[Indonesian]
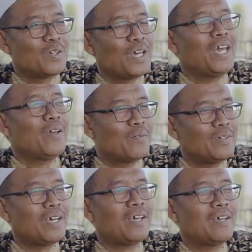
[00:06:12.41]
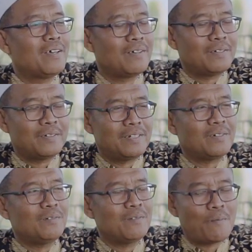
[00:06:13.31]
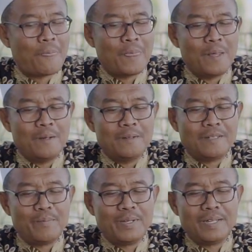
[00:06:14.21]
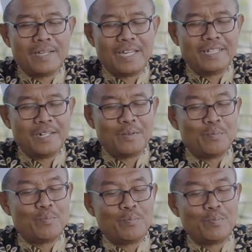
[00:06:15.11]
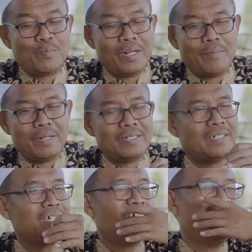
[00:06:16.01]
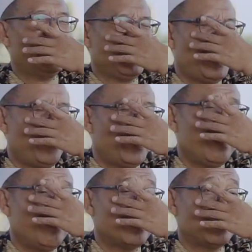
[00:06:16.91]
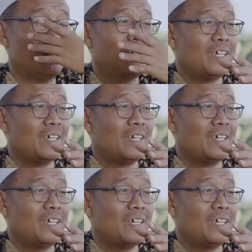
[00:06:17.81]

G, G, G. Niku. Tapi G, enten pendapat khilafin niku ngoten.